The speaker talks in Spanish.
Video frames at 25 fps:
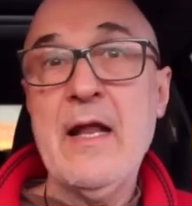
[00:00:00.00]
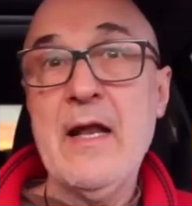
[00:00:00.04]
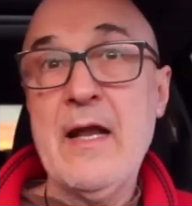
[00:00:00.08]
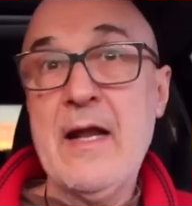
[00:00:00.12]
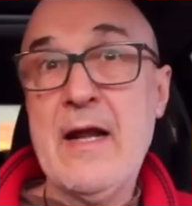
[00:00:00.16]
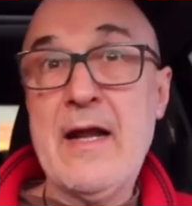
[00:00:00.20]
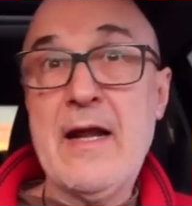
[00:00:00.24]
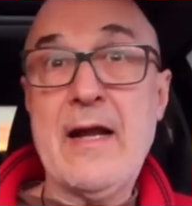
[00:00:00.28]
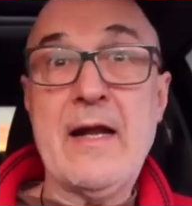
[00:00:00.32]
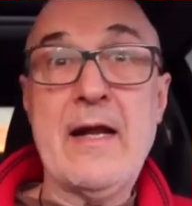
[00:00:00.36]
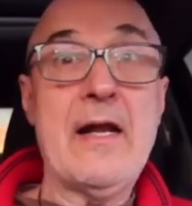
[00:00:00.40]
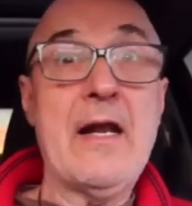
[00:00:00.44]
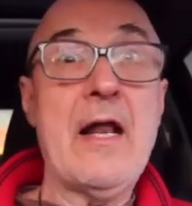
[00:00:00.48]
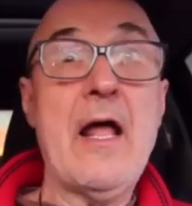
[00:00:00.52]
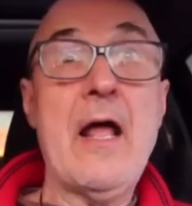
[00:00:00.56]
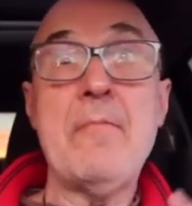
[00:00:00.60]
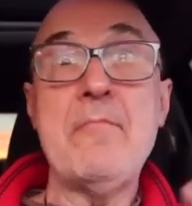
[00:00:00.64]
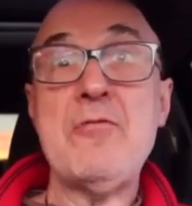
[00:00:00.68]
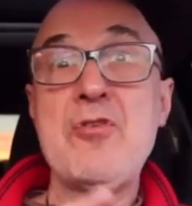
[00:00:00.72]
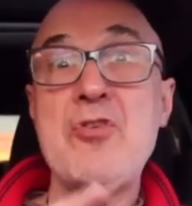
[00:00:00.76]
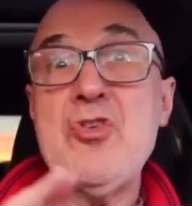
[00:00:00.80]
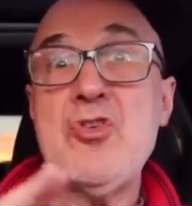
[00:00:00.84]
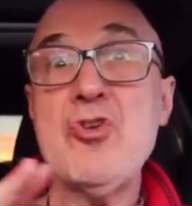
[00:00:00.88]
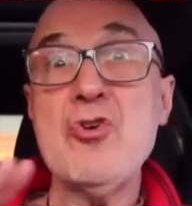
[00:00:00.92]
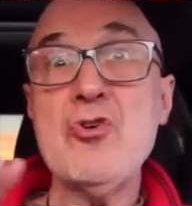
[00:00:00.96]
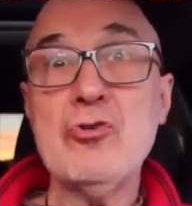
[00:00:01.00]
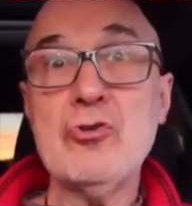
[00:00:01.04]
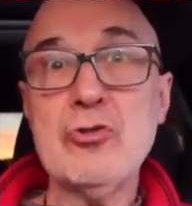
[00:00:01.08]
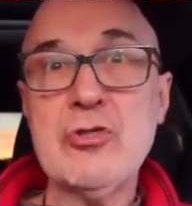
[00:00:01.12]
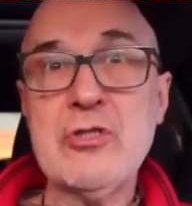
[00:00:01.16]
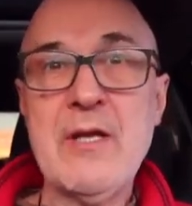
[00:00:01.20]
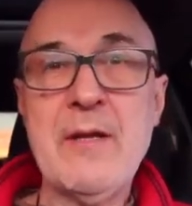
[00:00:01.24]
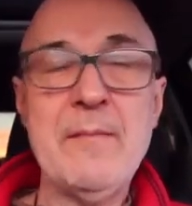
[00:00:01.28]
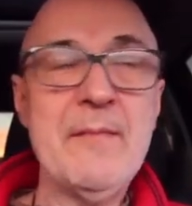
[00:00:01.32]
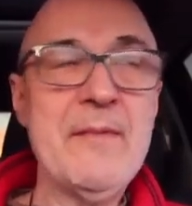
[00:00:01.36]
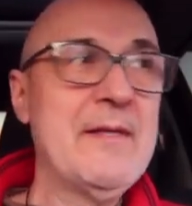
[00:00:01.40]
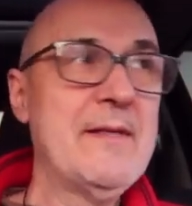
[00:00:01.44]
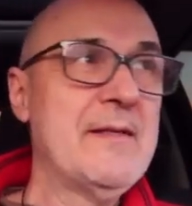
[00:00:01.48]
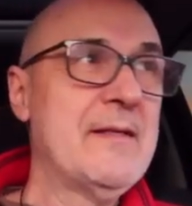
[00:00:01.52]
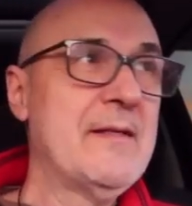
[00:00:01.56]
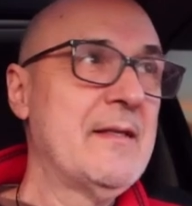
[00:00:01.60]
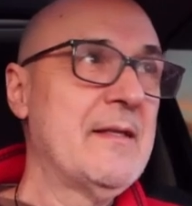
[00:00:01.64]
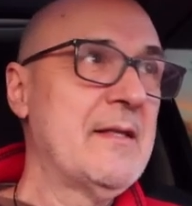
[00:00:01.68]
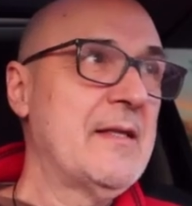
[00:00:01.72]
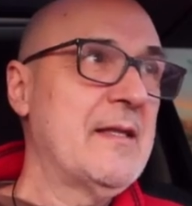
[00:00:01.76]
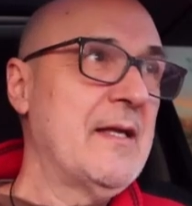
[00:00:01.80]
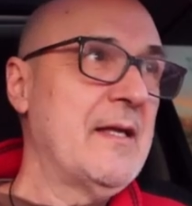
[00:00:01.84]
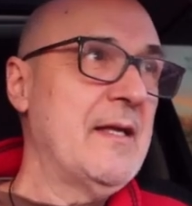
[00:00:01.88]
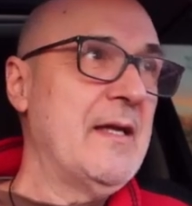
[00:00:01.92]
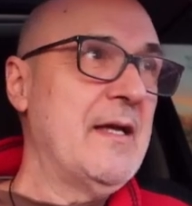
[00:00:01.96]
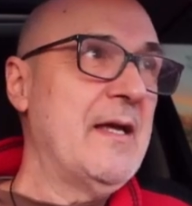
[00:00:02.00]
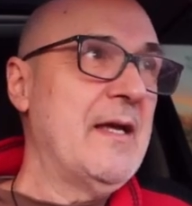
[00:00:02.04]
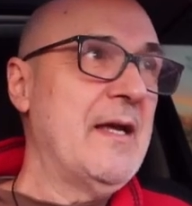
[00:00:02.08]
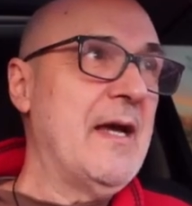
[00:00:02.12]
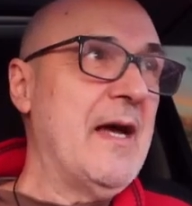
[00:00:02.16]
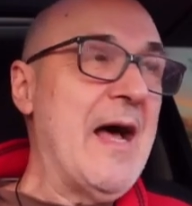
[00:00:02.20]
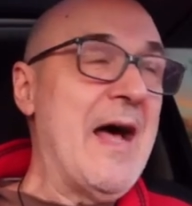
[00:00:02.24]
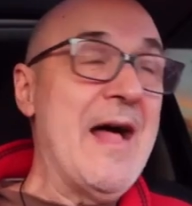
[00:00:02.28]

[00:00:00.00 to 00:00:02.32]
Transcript: rabiosamente